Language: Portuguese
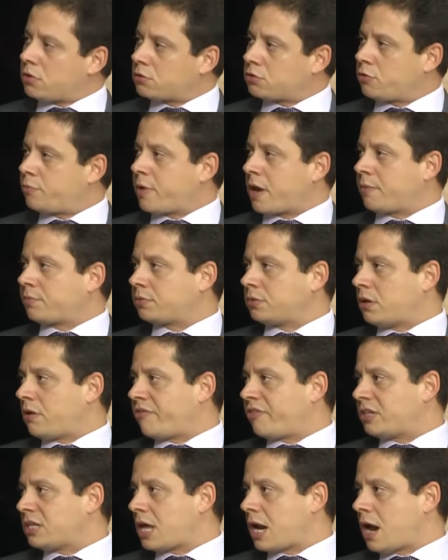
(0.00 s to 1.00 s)
boa no Supremo
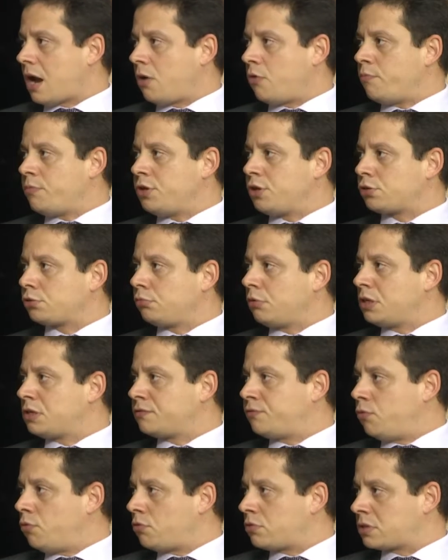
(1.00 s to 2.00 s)
Tribunal Federal. O ministro
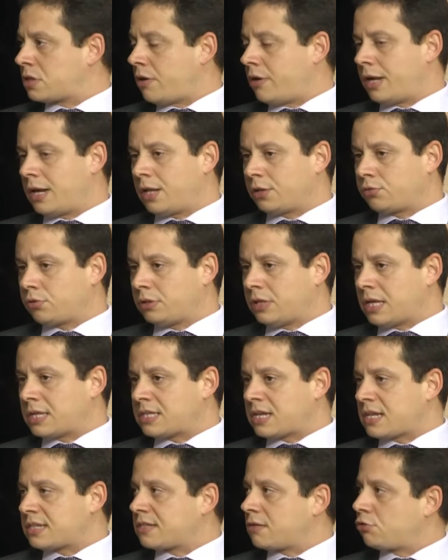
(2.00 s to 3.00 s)
Luiz Fux, que é o relator
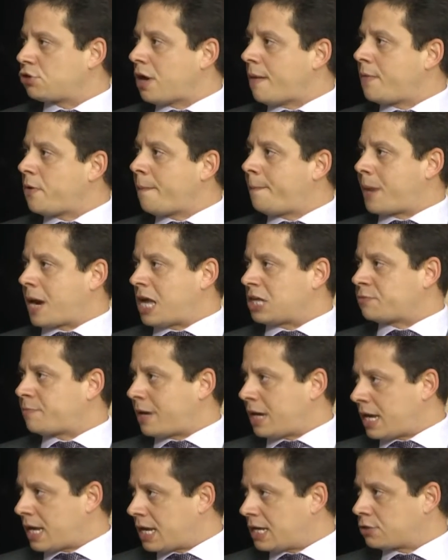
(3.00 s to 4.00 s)
dessa ação, já abriu
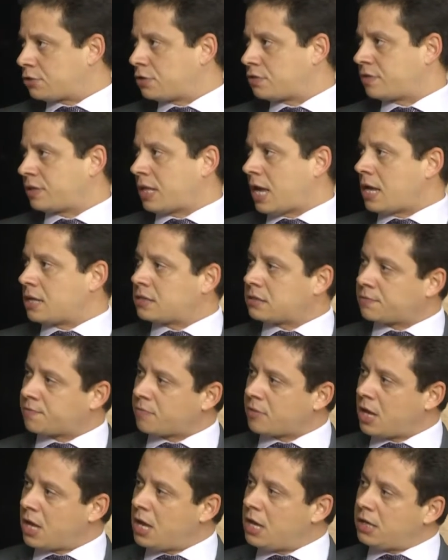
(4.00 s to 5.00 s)
prazo para alegações
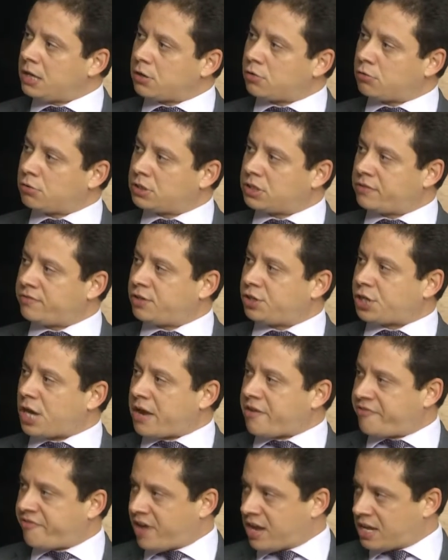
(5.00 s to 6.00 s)
finais, inclusive
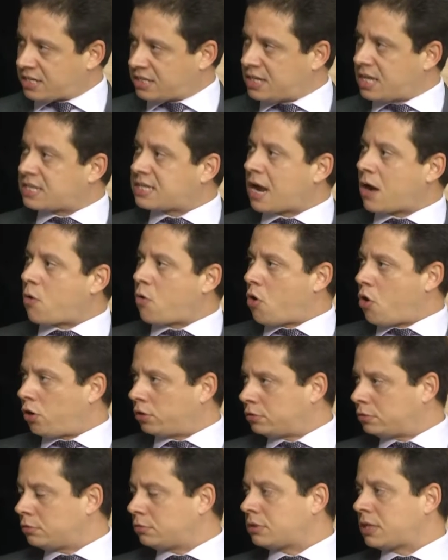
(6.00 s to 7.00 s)
já em face desse
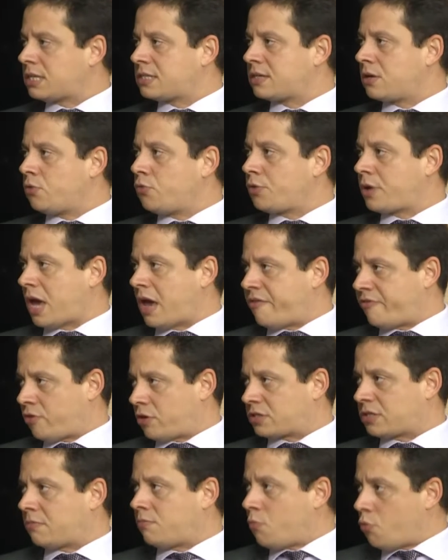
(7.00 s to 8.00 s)
acordo do TCU, que
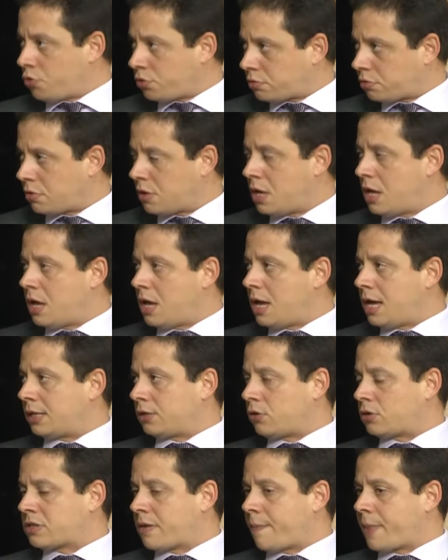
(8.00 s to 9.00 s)
reforça muito
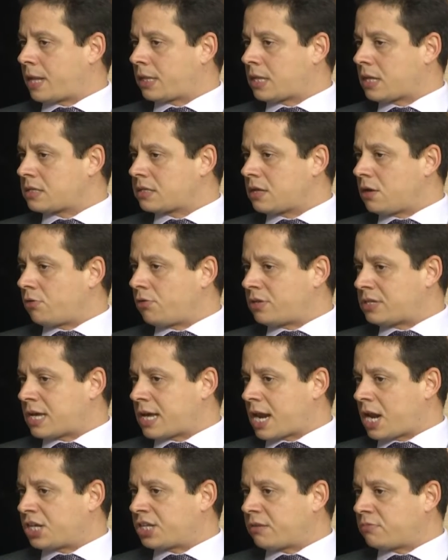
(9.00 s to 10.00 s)
a nossa pretensão.
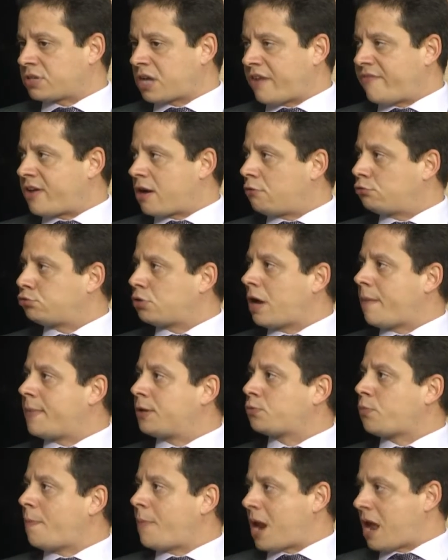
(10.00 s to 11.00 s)
Nós acreditamos que haverá um
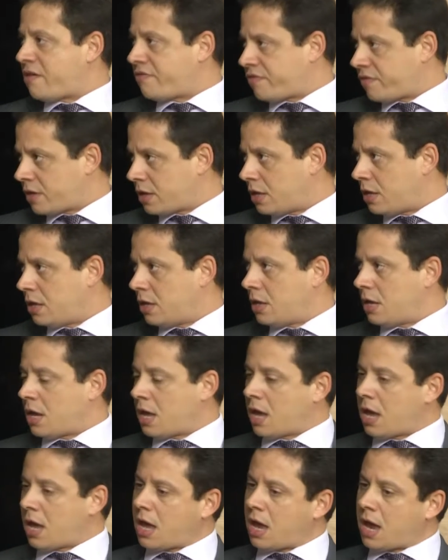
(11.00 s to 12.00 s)
julgamento breve.
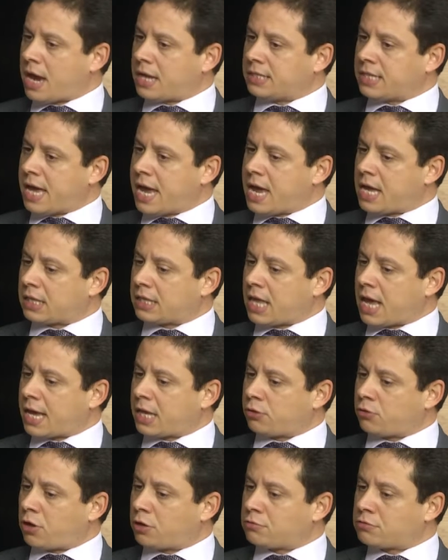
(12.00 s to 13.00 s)
É, a ideia é
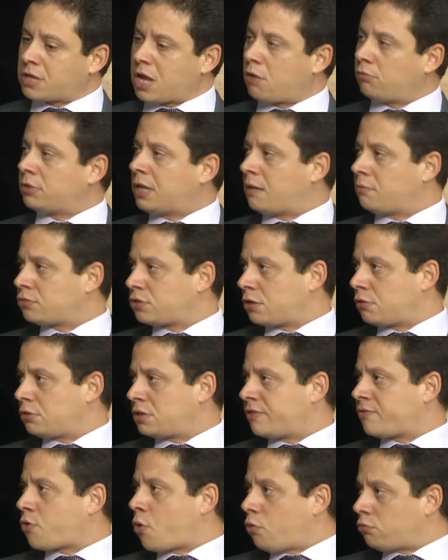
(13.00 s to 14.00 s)
até que nós nos reunamos,
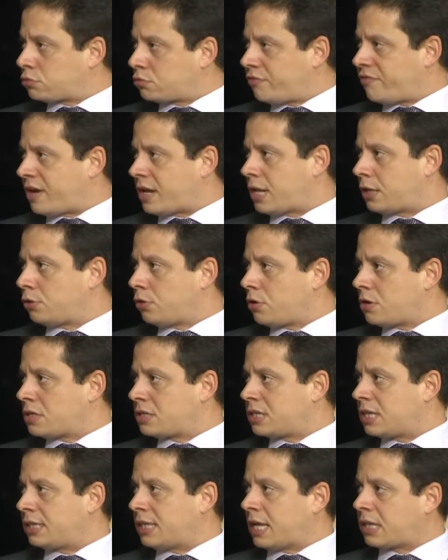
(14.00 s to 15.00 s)
inclusive com os
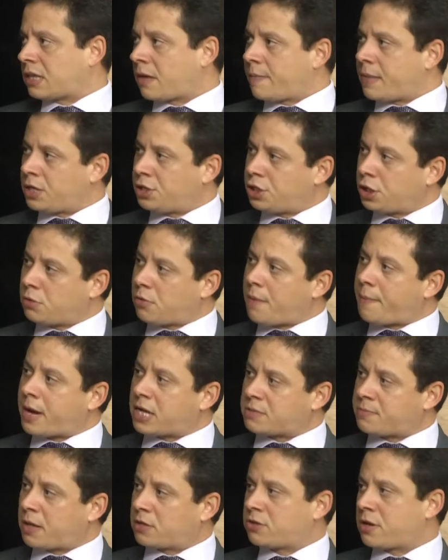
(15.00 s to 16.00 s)
governadores, que têm também tido uma
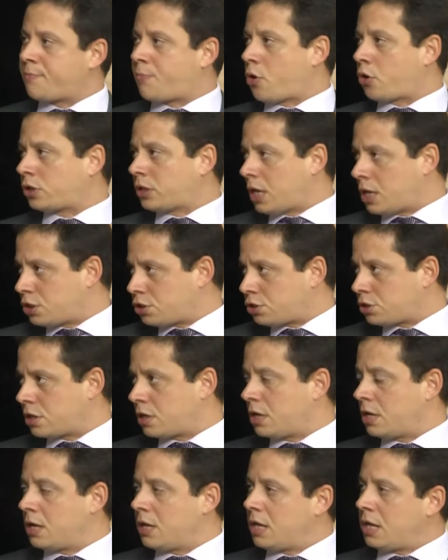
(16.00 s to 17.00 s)
participação
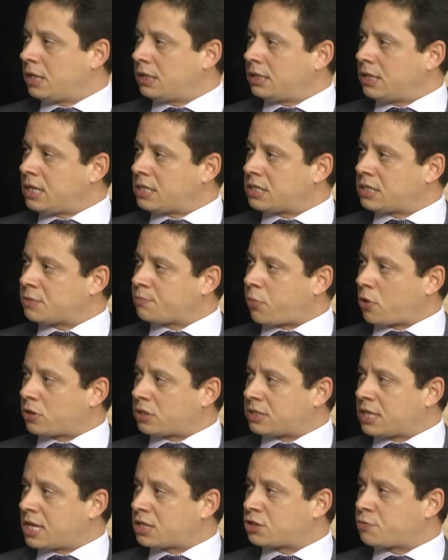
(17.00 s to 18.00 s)
importante nesses
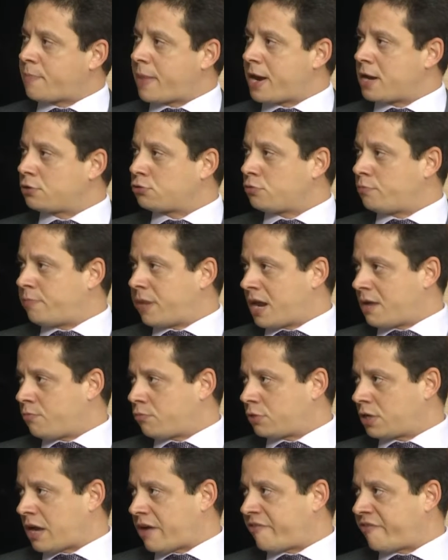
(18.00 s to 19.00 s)
processos perante o
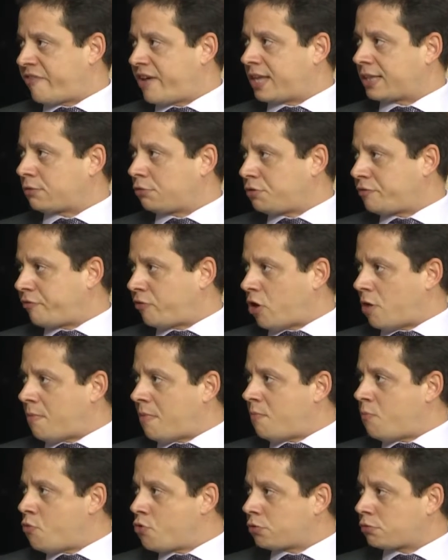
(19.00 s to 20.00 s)
Supremo, que afetam de
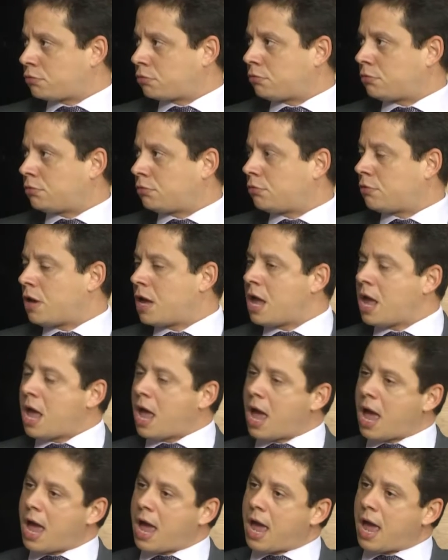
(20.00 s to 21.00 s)
forma muito
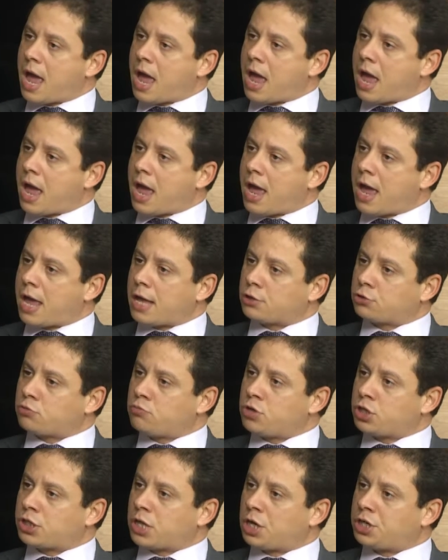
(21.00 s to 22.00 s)
é,
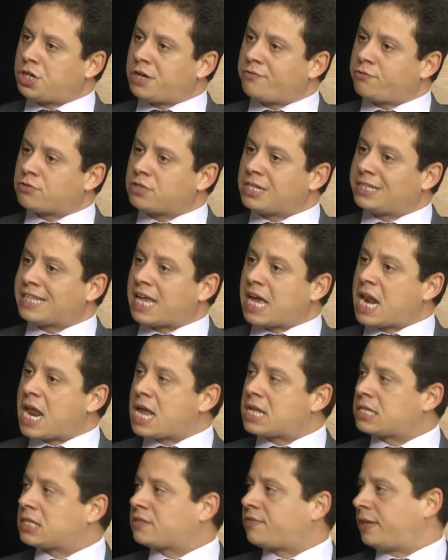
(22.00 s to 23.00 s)
substantiva os
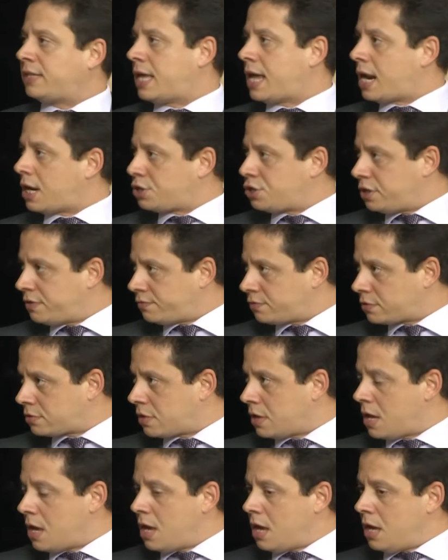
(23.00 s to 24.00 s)
interesses
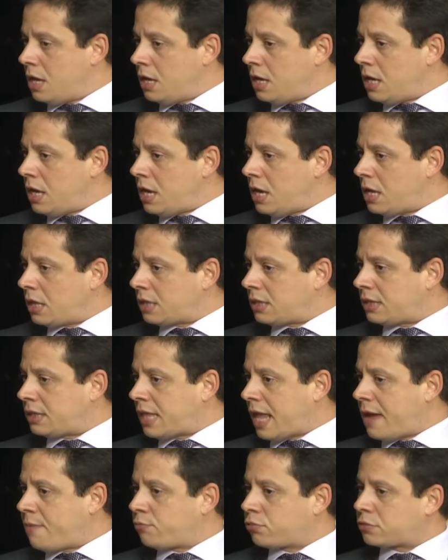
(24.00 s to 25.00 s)
federativos. E
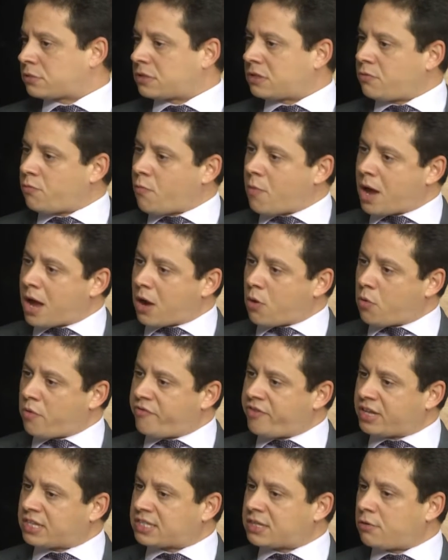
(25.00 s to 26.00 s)
temos uma
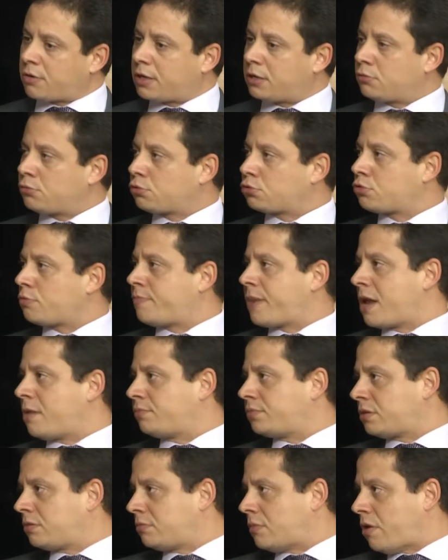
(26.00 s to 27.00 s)
convicção que no
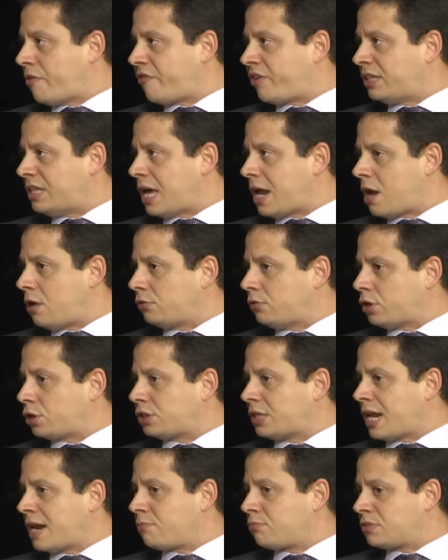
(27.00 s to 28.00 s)
Supremo Tribunal Federal
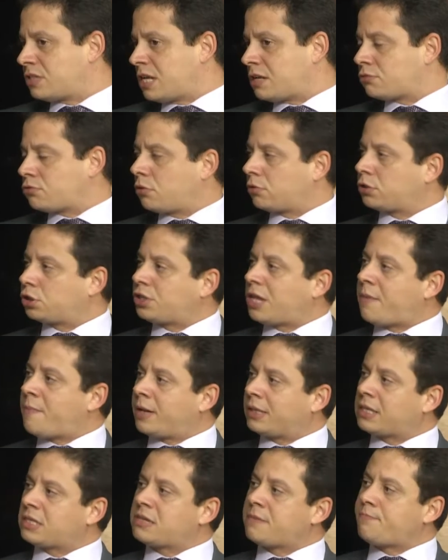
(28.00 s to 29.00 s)
nós teremos essas outras
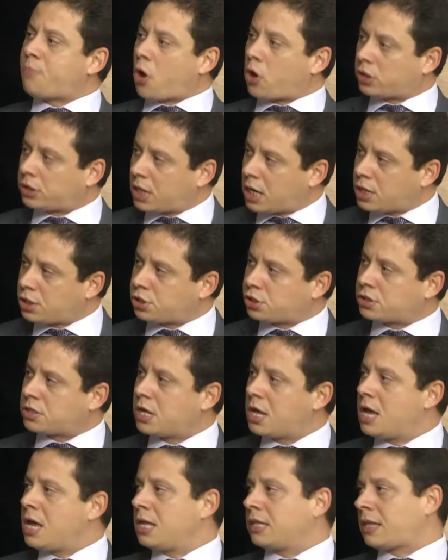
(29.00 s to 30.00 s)
demandas
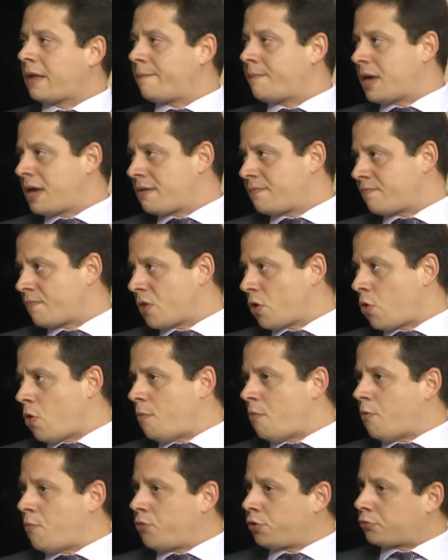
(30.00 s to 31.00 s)
importantes também.
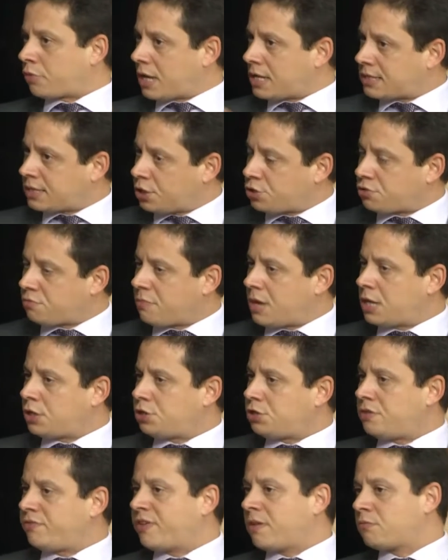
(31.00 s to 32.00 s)
Como muito
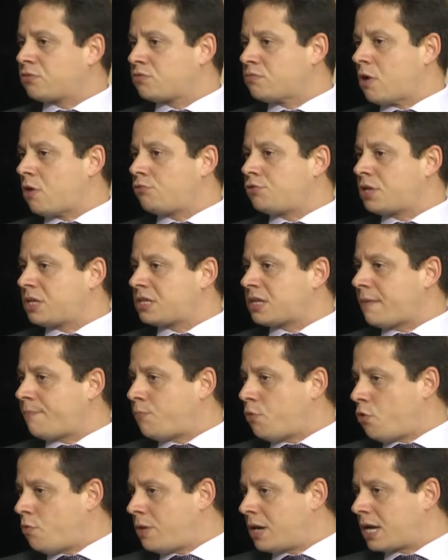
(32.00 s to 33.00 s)
recentemente tivemos uma
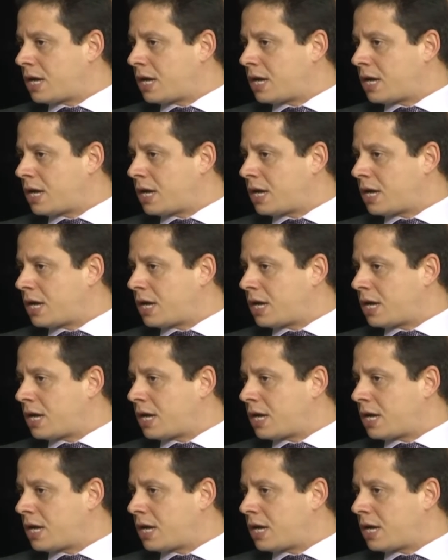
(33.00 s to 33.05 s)
audiência